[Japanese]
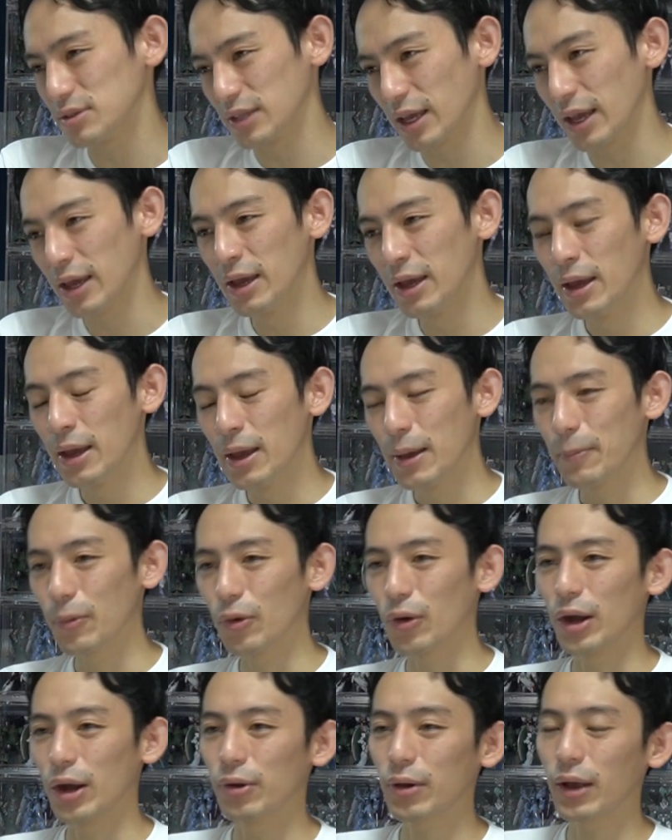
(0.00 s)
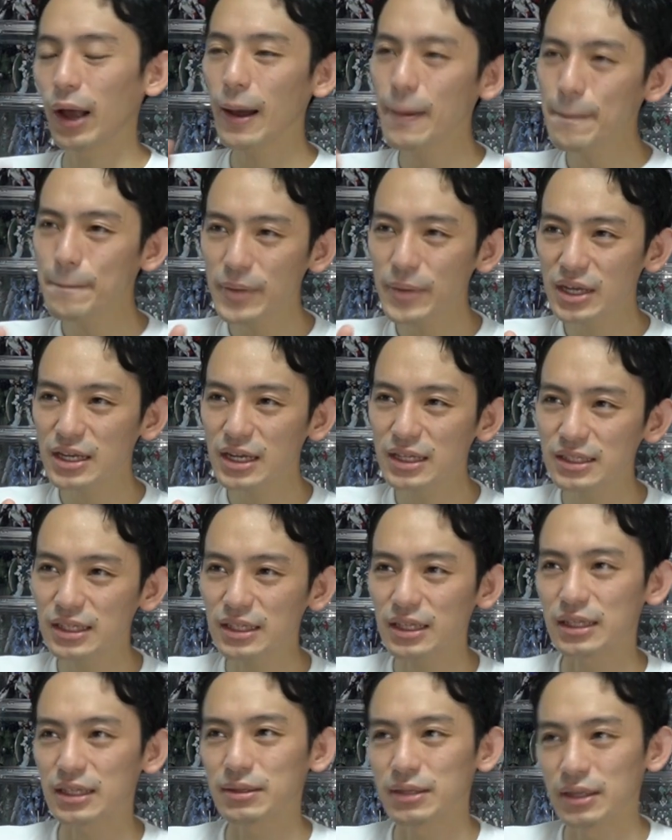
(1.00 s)
うね、もうあの完璧な
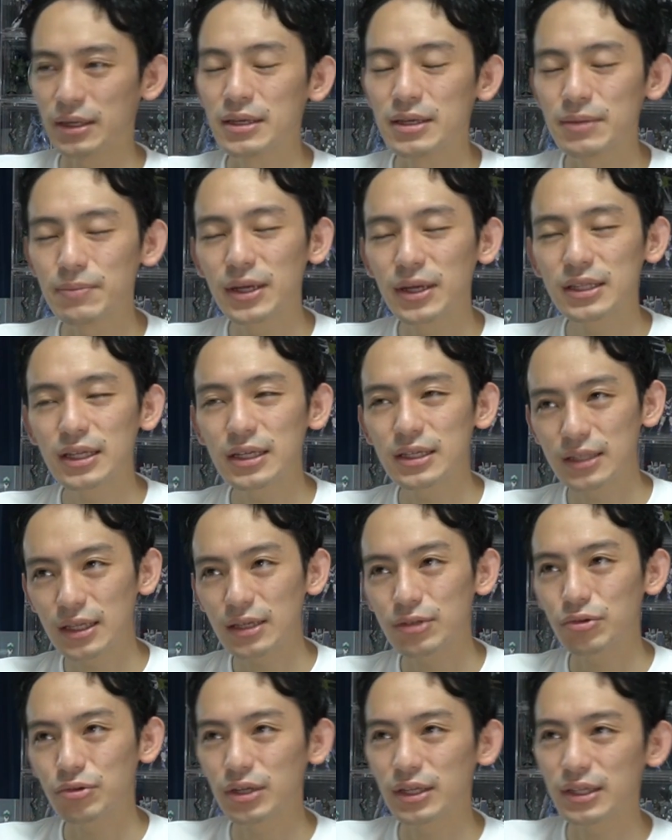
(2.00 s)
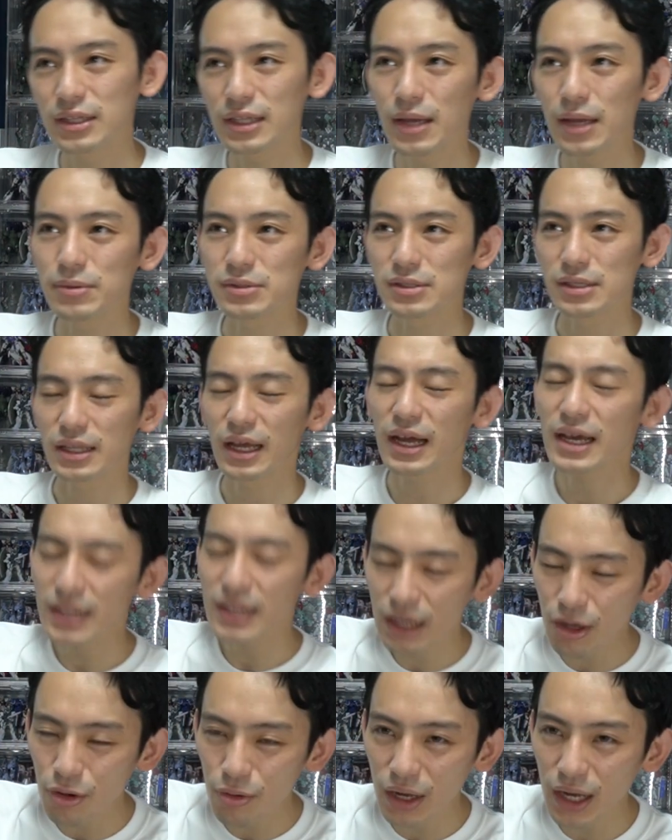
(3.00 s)
ゼータってね、いまだにねこう立体物はなか
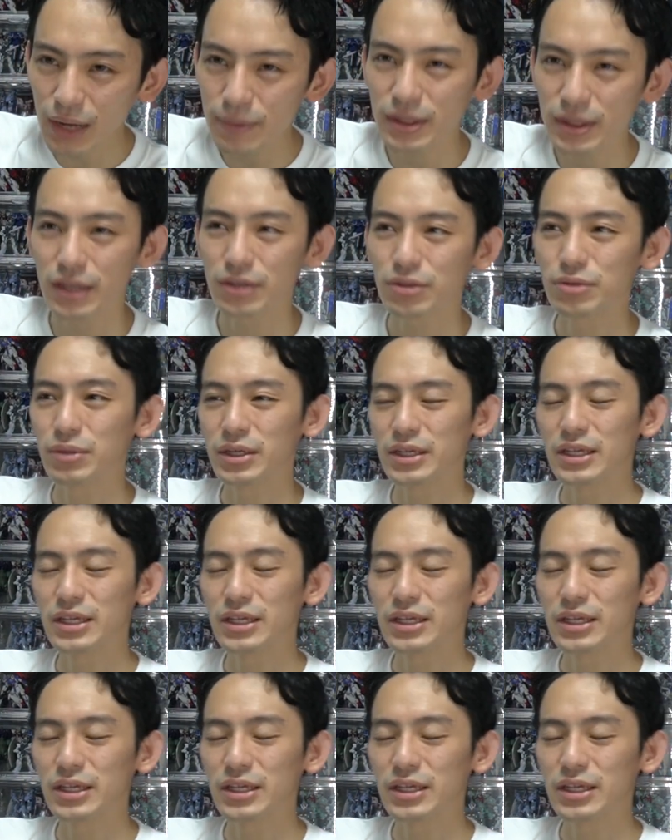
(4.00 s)
なか拝めないという、まあ、